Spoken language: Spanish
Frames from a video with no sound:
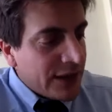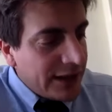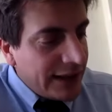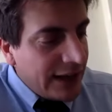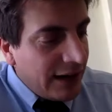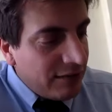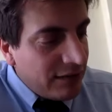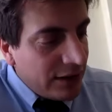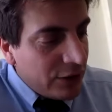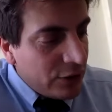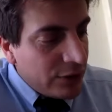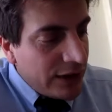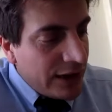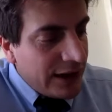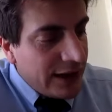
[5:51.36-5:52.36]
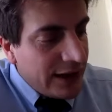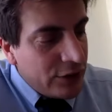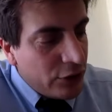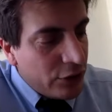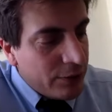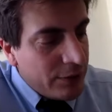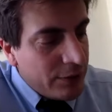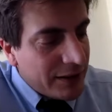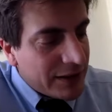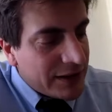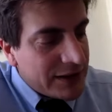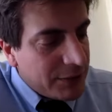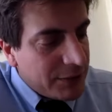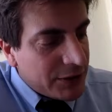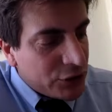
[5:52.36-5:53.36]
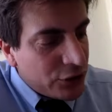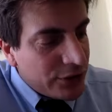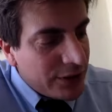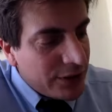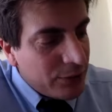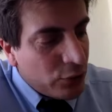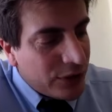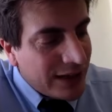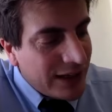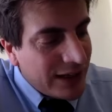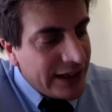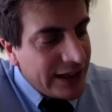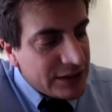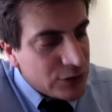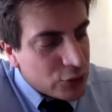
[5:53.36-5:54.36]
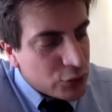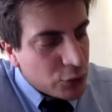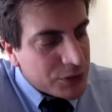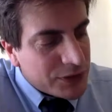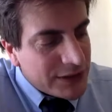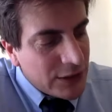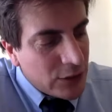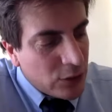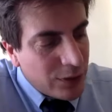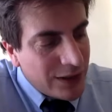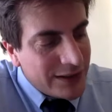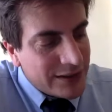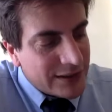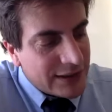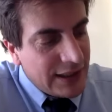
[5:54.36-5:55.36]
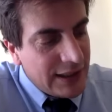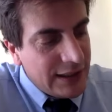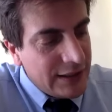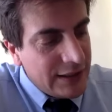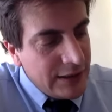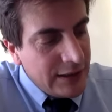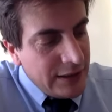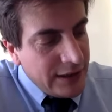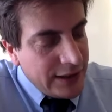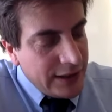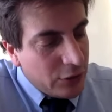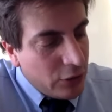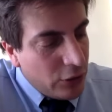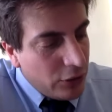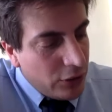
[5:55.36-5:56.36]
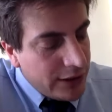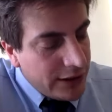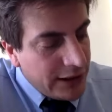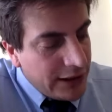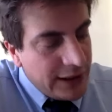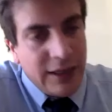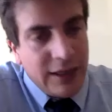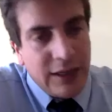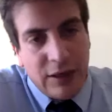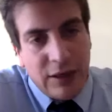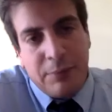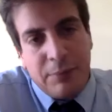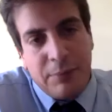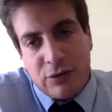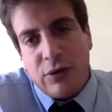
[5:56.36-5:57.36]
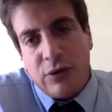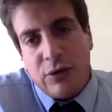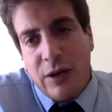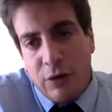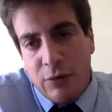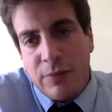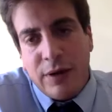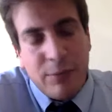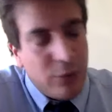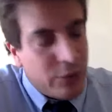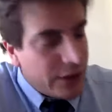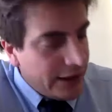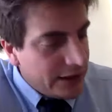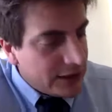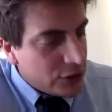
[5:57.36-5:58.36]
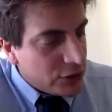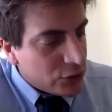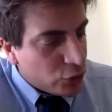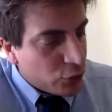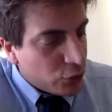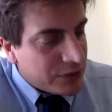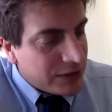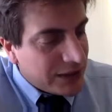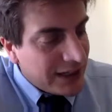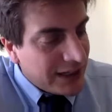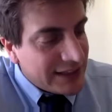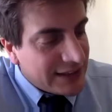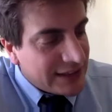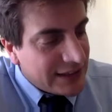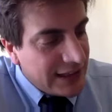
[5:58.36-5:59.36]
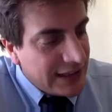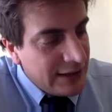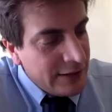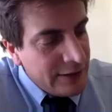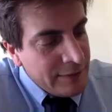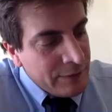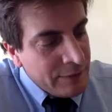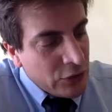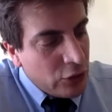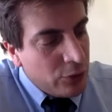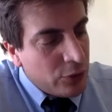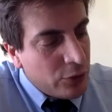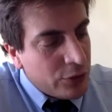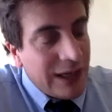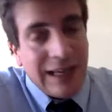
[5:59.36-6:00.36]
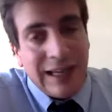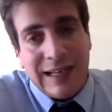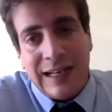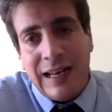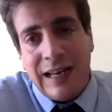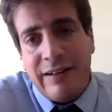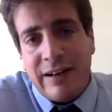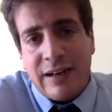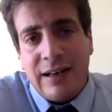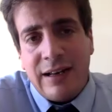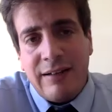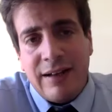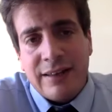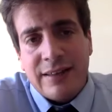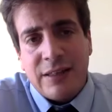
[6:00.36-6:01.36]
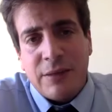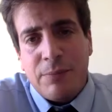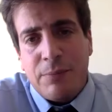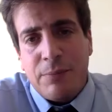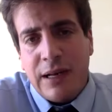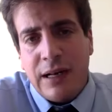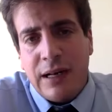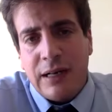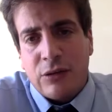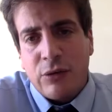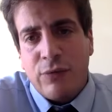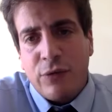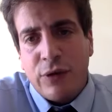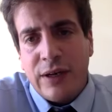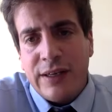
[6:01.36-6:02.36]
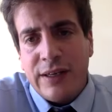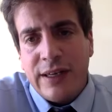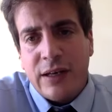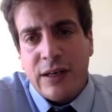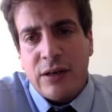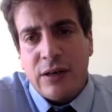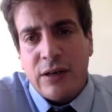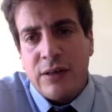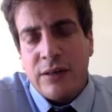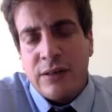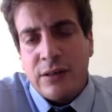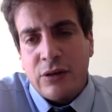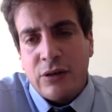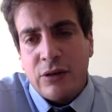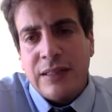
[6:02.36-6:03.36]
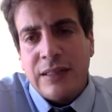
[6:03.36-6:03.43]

y habla de una enorme participación de mujeres sub 50 y, y, personas, hombres y mujeres, sub 30, como una de las claves relevantes para el triunfo de ayer con, con